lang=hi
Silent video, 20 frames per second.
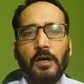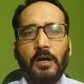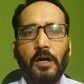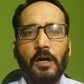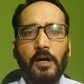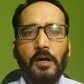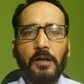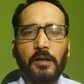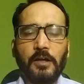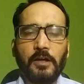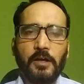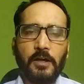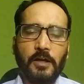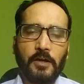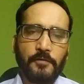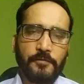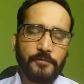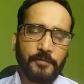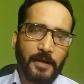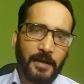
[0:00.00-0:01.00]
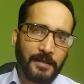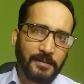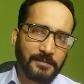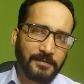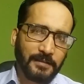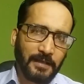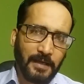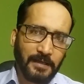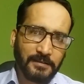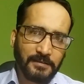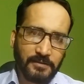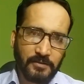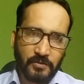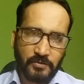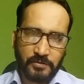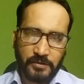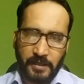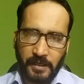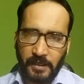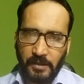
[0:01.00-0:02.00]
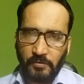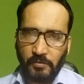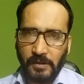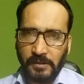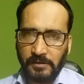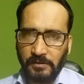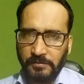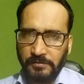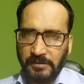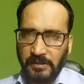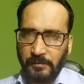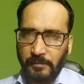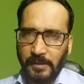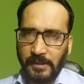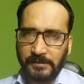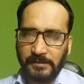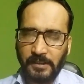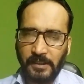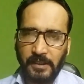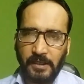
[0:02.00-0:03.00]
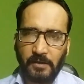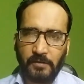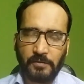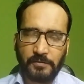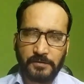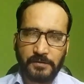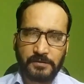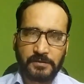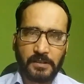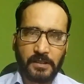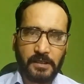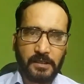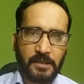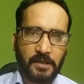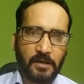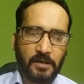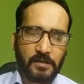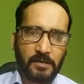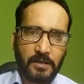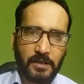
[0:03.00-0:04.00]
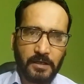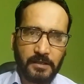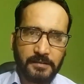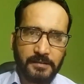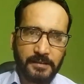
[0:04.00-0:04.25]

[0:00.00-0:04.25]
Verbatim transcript: और फ्रेंड्स uh, आज जो ट्रेड हुआ था उसकी बात करने की कोशिश करेंगे और